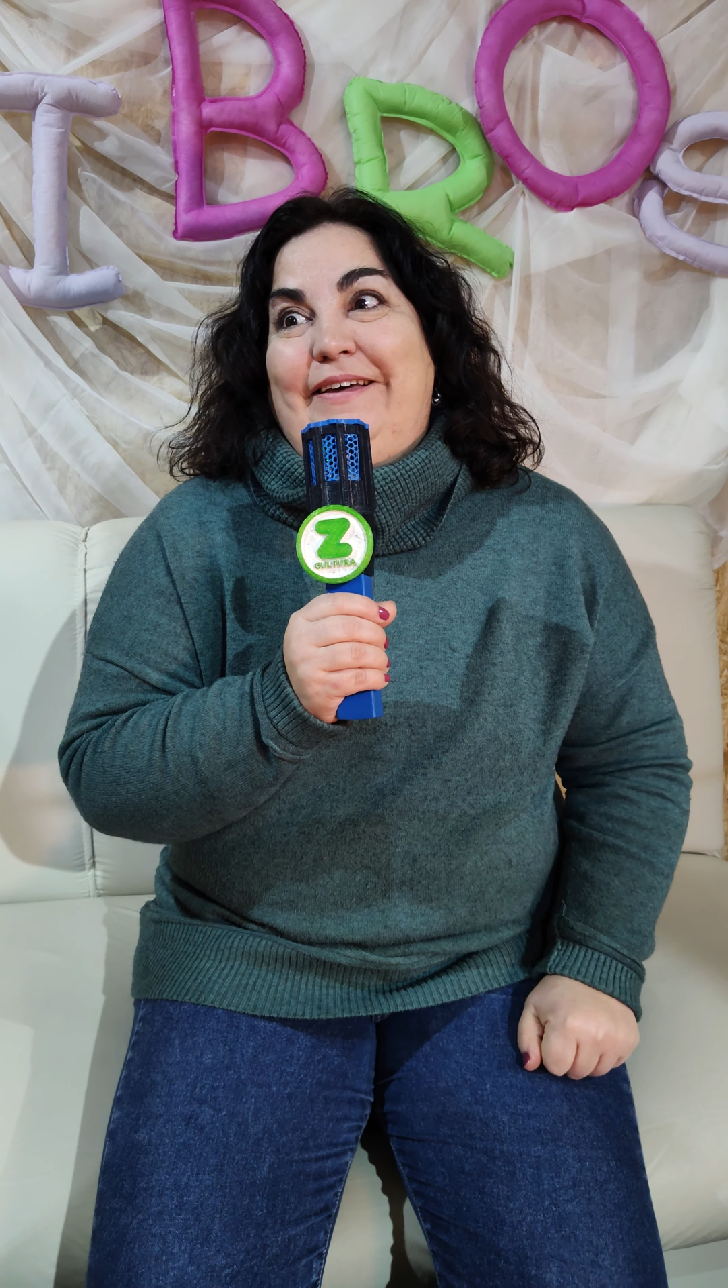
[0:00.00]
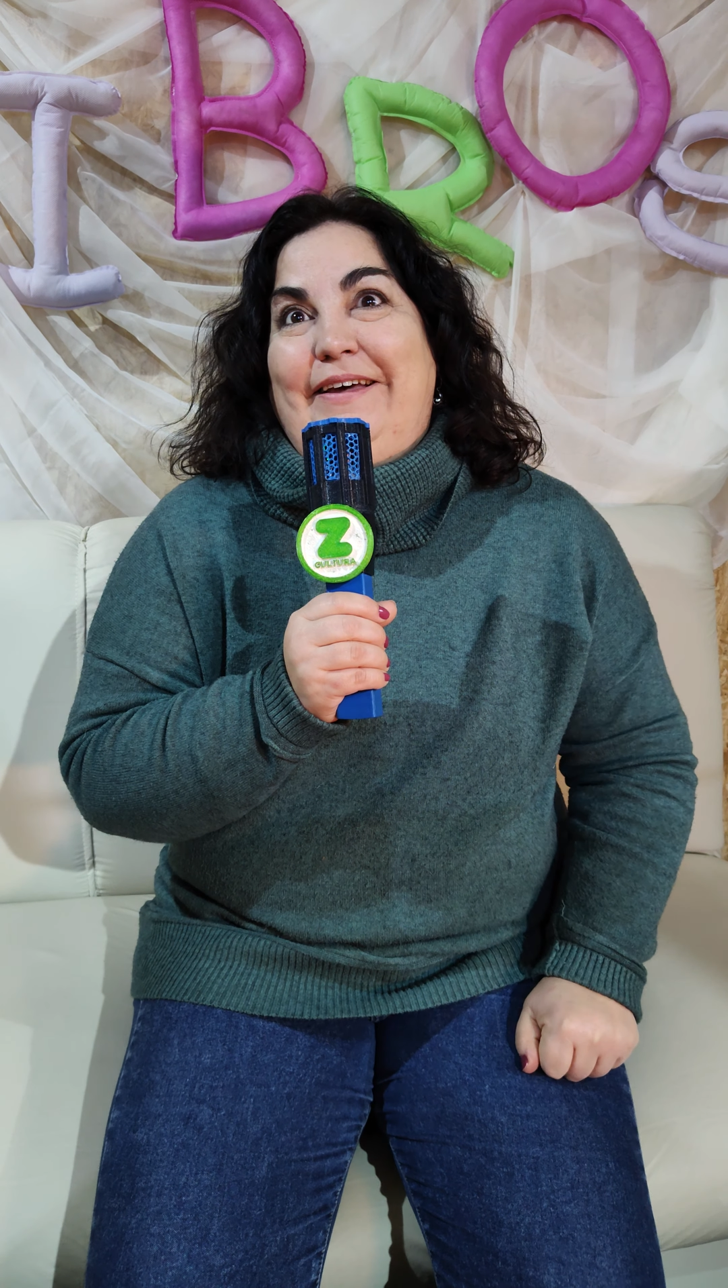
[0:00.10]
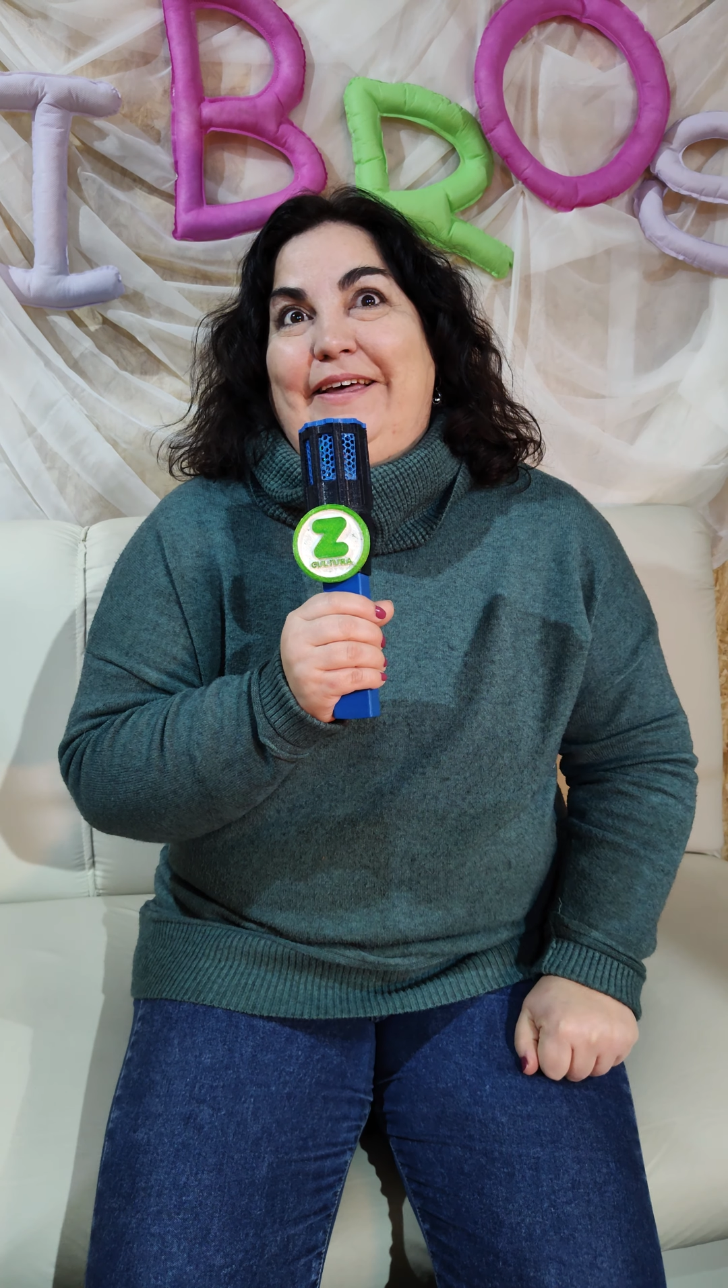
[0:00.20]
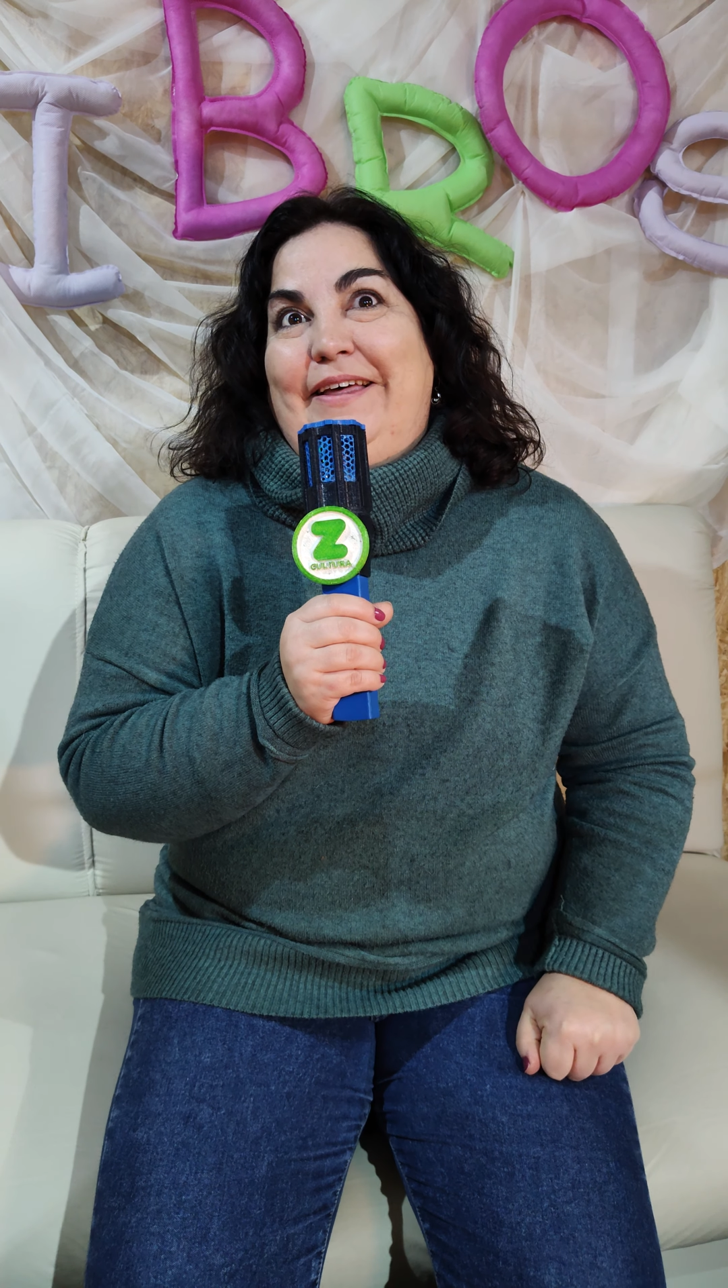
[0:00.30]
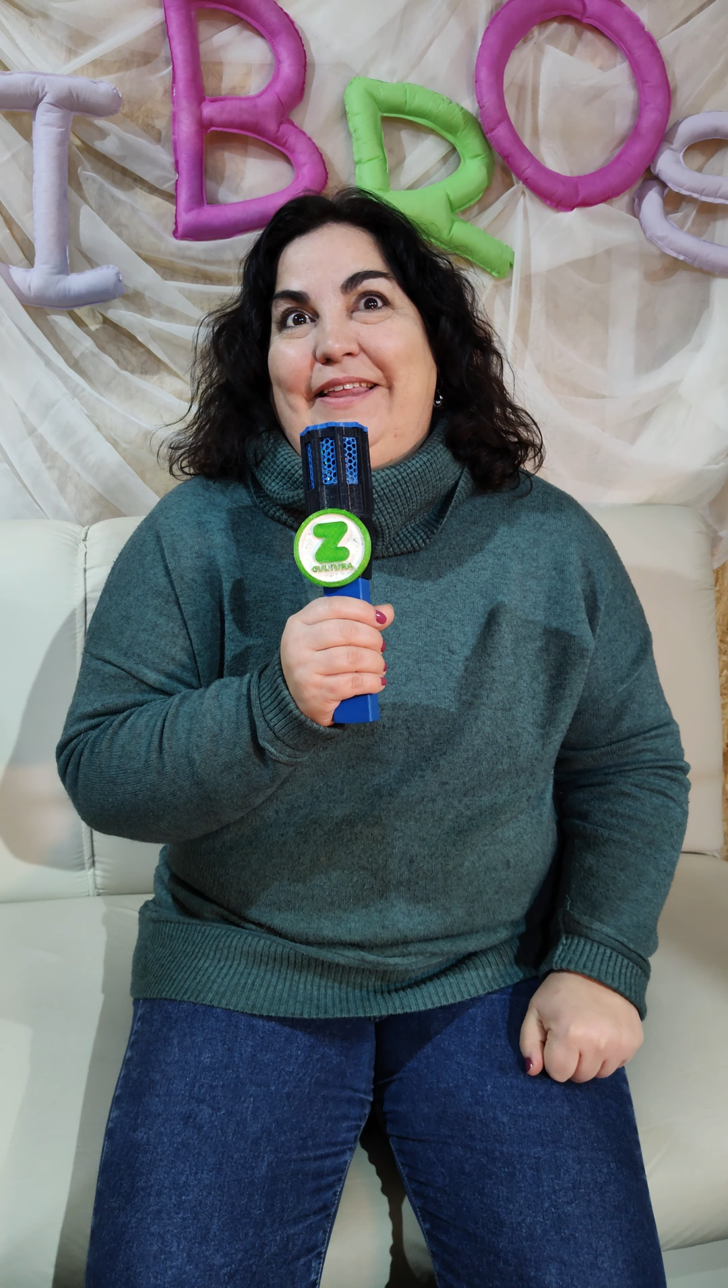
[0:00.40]

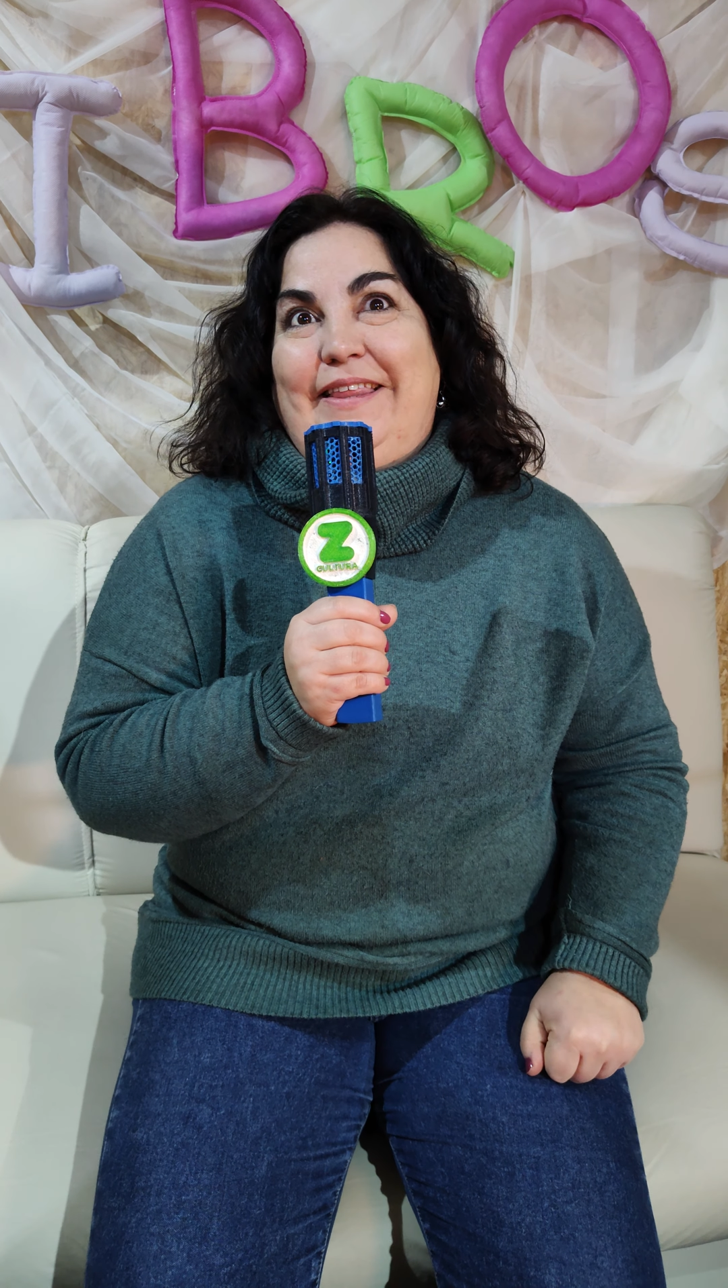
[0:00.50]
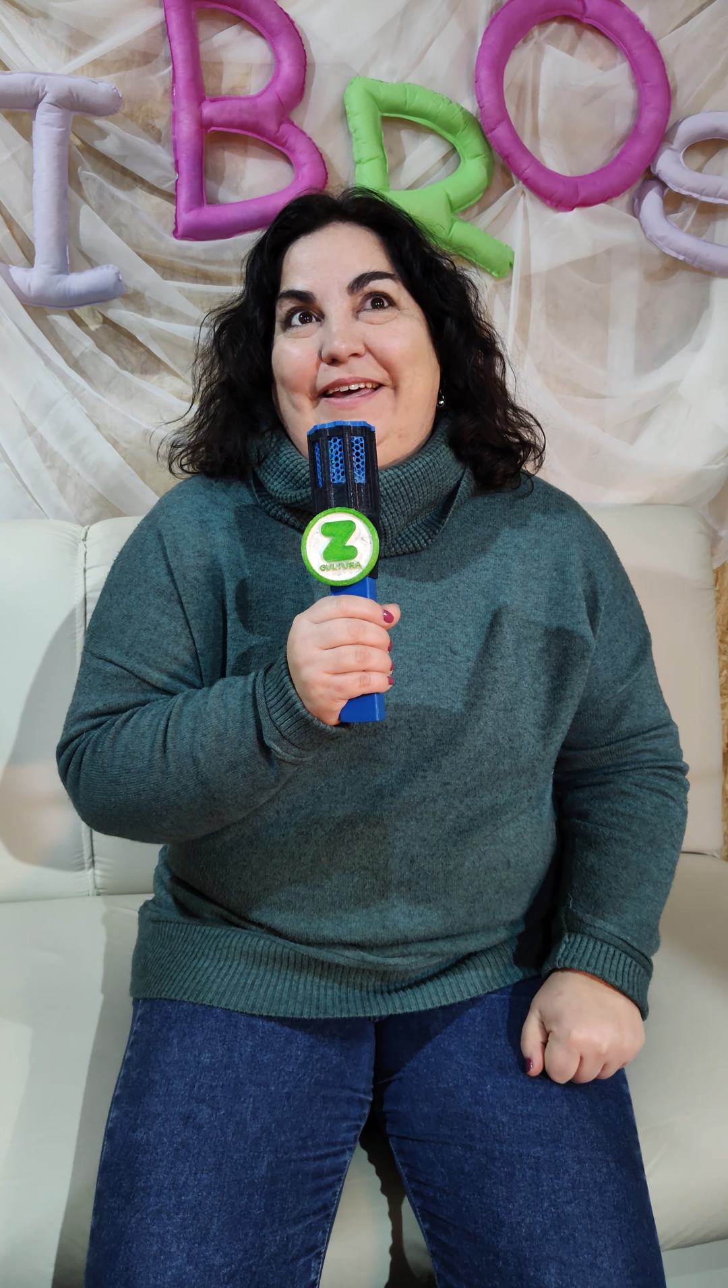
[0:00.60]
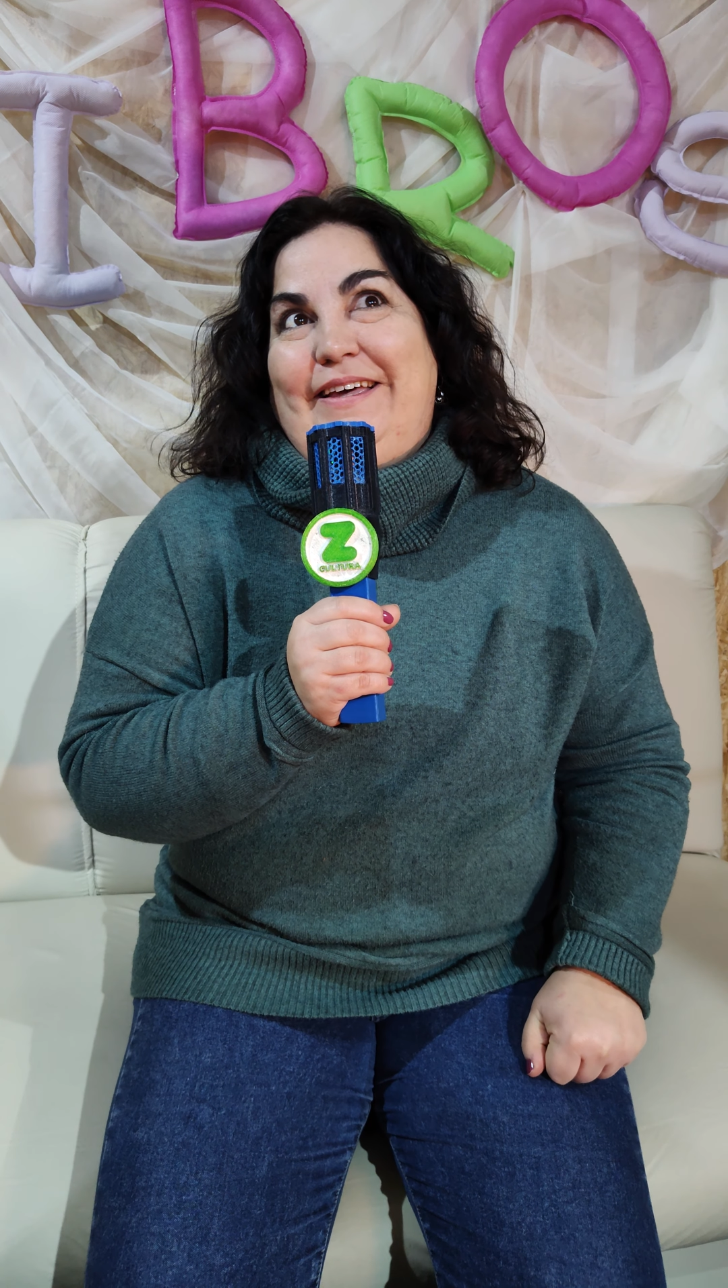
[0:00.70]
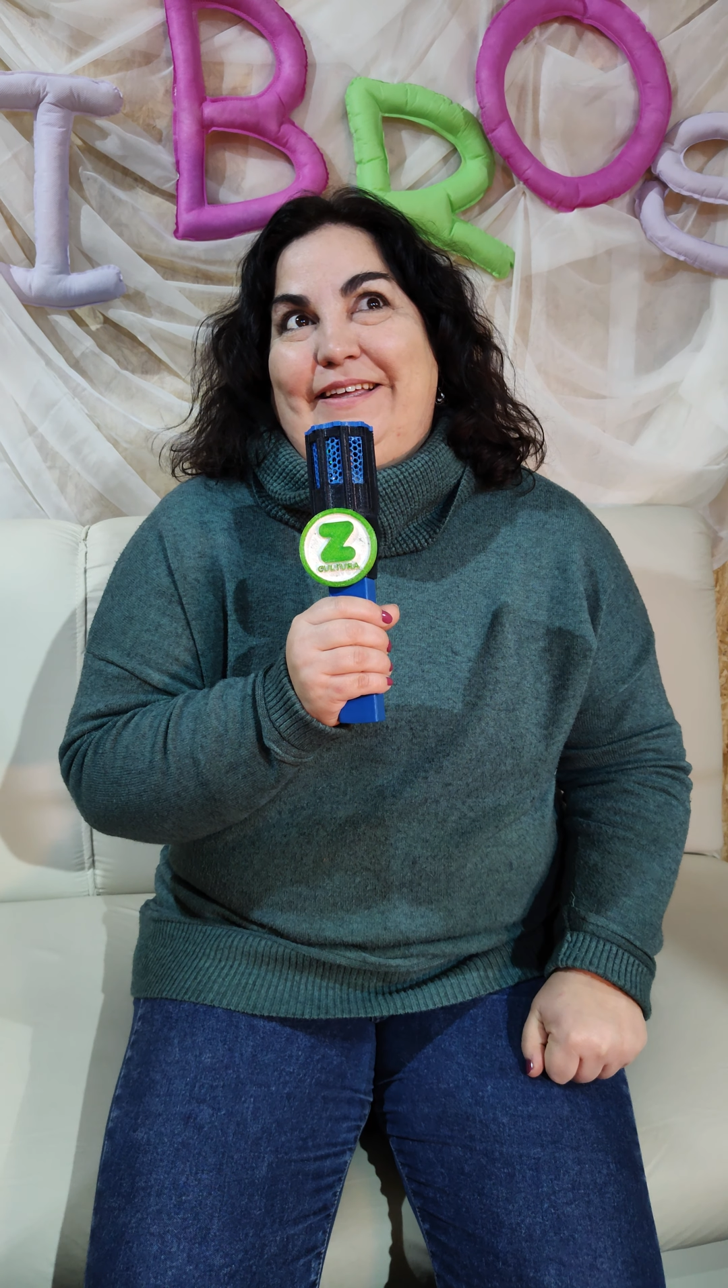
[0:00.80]
eh,